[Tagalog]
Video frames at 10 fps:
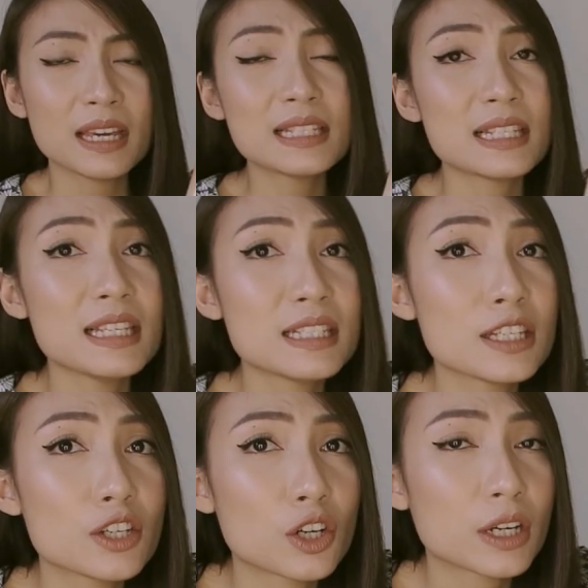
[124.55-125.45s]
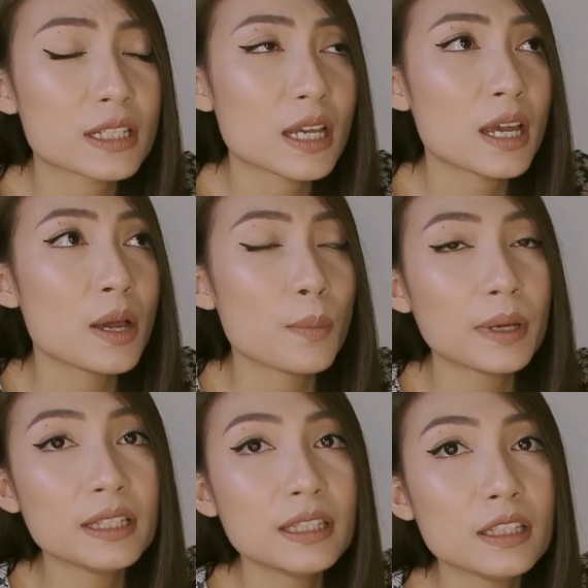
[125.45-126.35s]
It's easier kasi
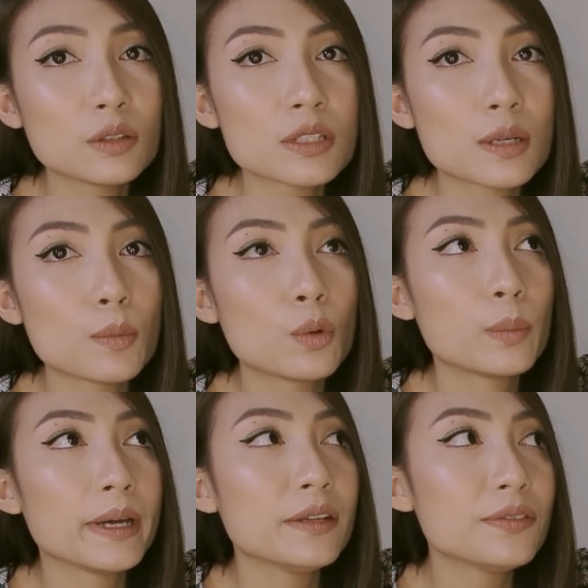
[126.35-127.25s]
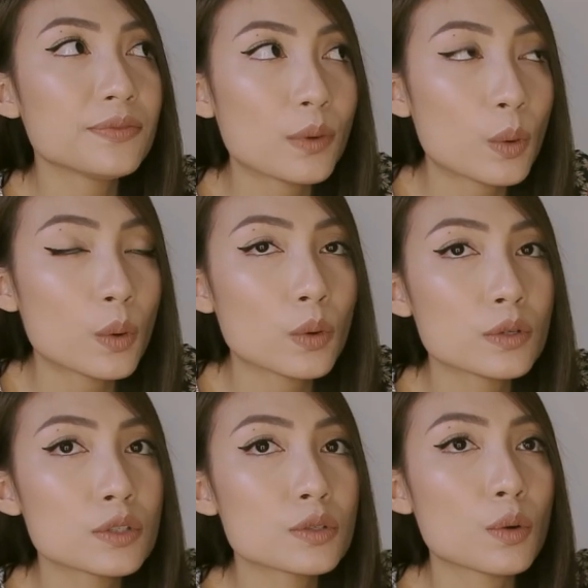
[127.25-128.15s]
pwede din to sa mobile
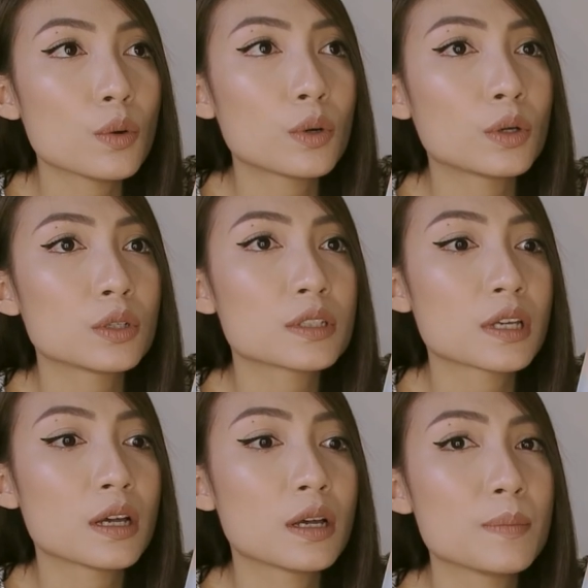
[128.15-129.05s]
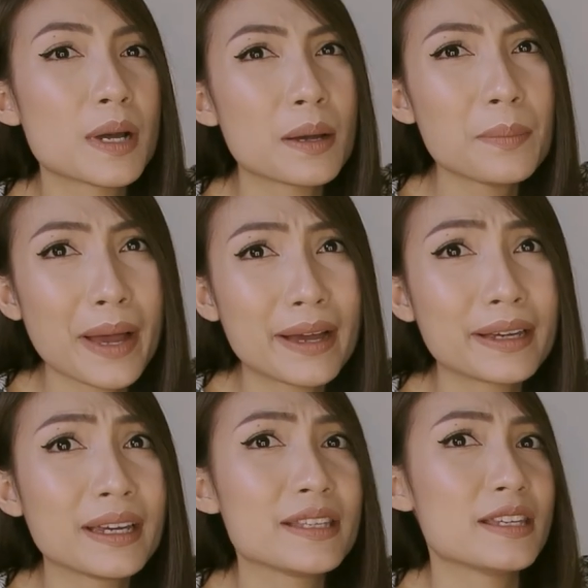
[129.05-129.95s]
phones or sa mga
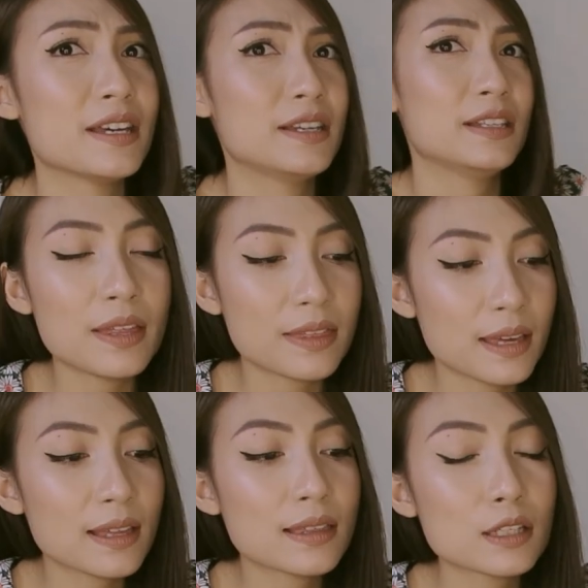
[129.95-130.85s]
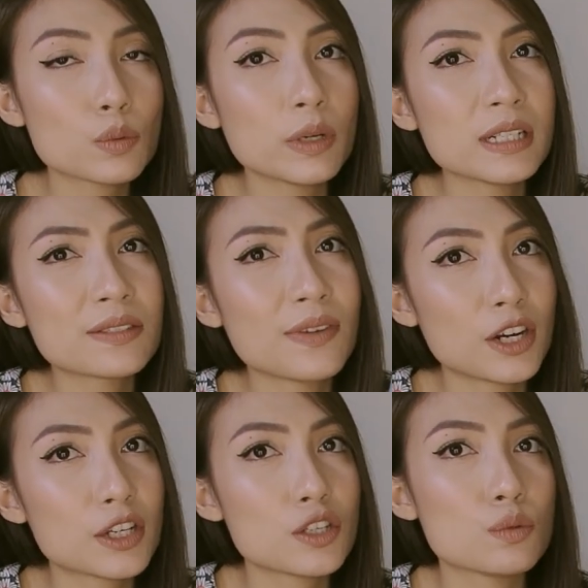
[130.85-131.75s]
bag, ganyan. I think this one is
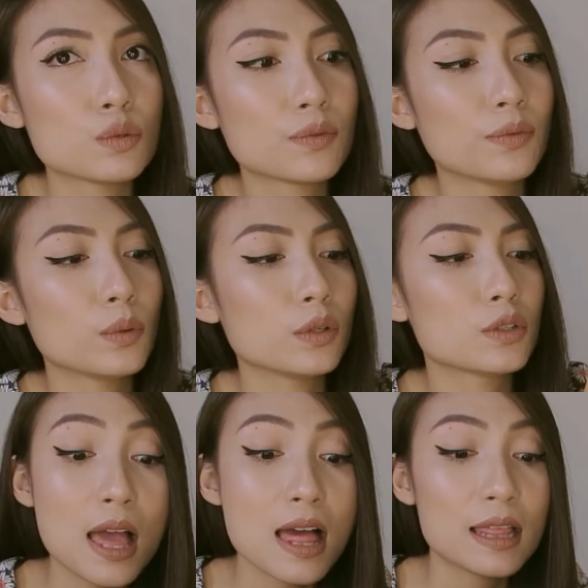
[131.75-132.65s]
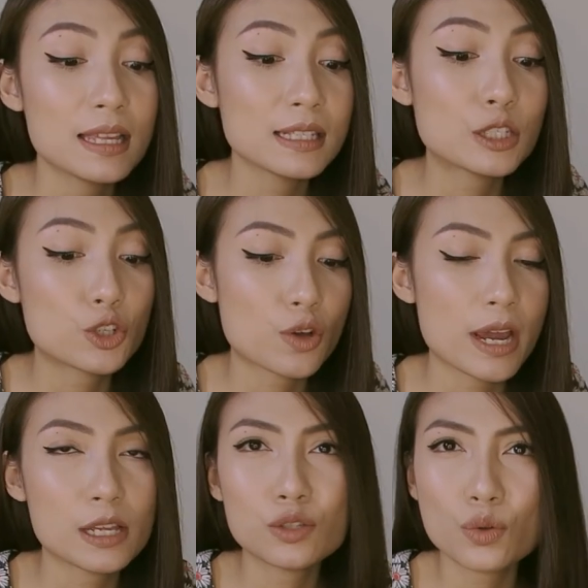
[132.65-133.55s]
very useful. Let's
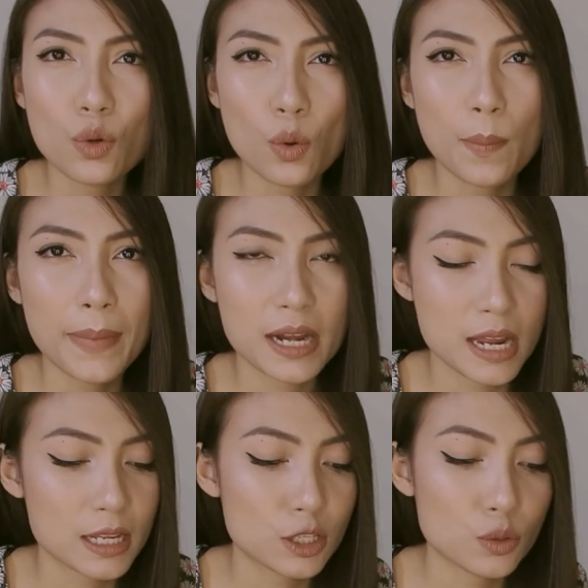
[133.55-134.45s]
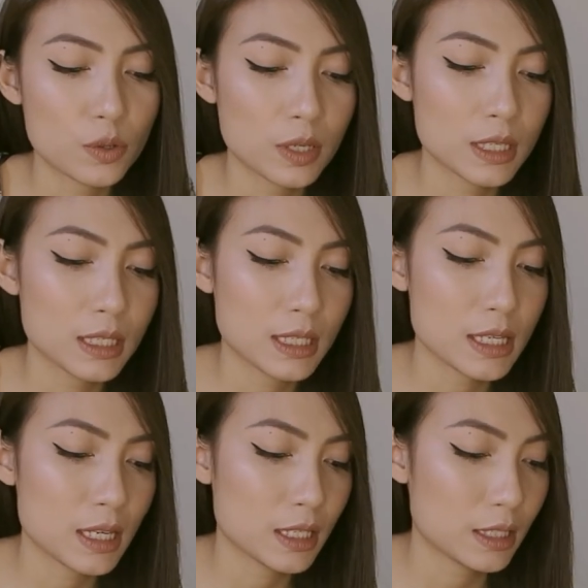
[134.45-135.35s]
try to open it so you can
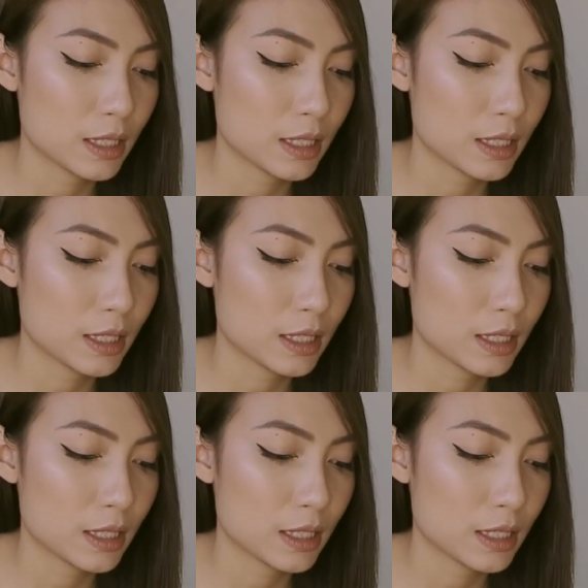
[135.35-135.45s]
see it.